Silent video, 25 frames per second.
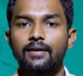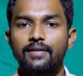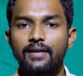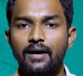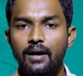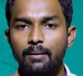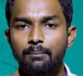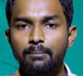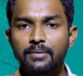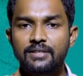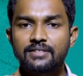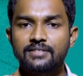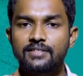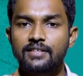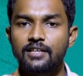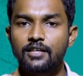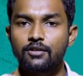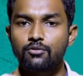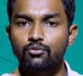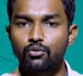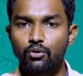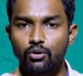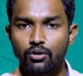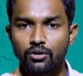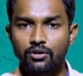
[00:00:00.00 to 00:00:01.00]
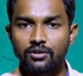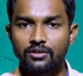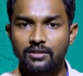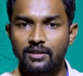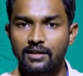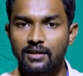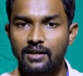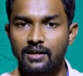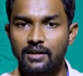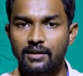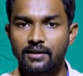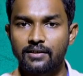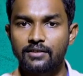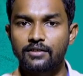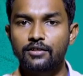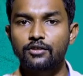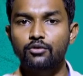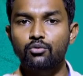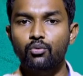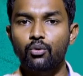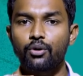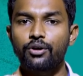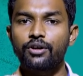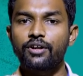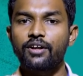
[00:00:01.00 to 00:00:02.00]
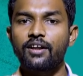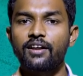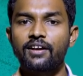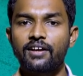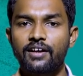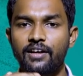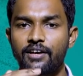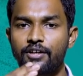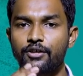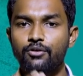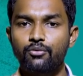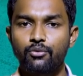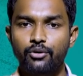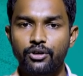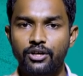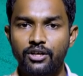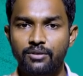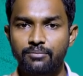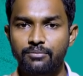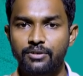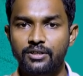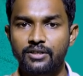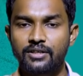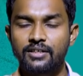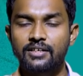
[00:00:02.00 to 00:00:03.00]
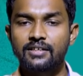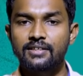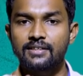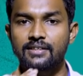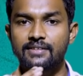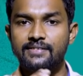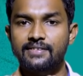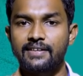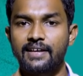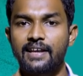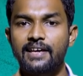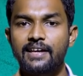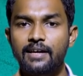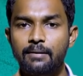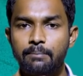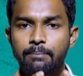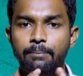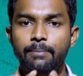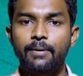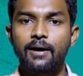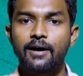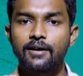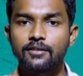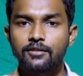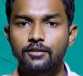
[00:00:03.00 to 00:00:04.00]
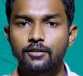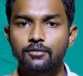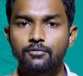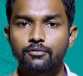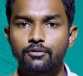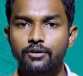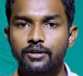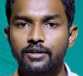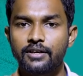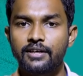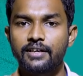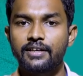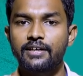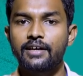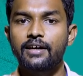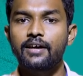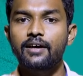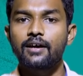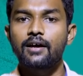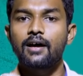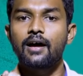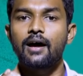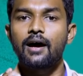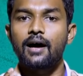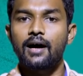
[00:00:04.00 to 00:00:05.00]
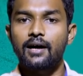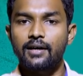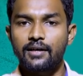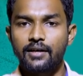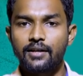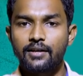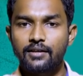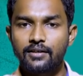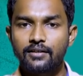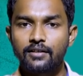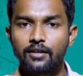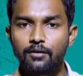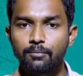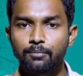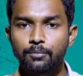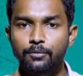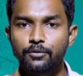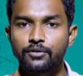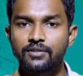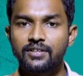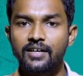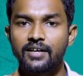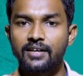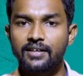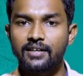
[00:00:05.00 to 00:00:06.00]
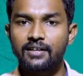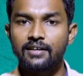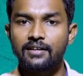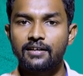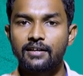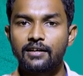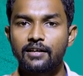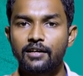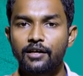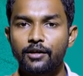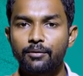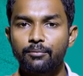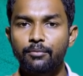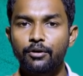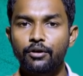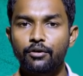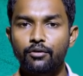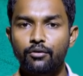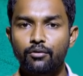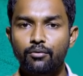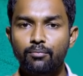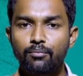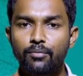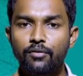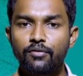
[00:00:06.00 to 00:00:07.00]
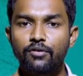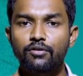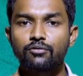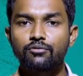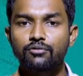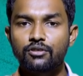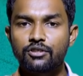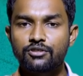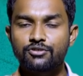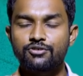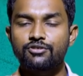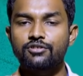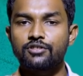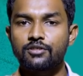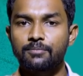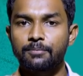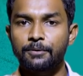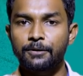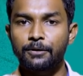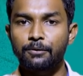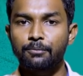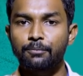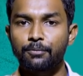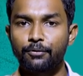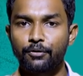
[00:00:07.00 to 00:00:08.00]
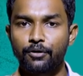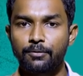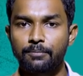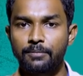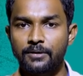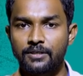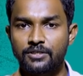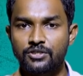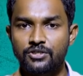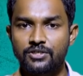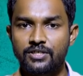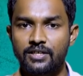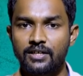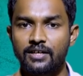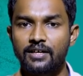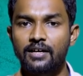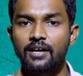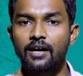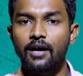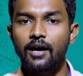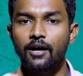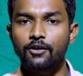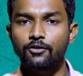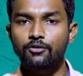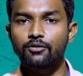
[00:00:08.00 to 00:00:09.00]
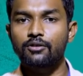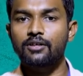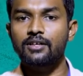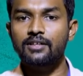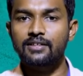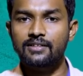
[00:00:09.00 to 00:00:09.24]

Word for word: அந்த அம்மன் சிலை உலோகத்தால் ஆனது ஒன்றரை அடி உயரம் இருக்குது இந்த சிலையை பார்த்த உடனேயே அங்கே இருந்த பூசாரிங்கள் எல்லாருமே ரொம்பவே உணர்ச்சி வசப்பட்டு பூரிப்படைஞ்சிட்டாங்க அதோடு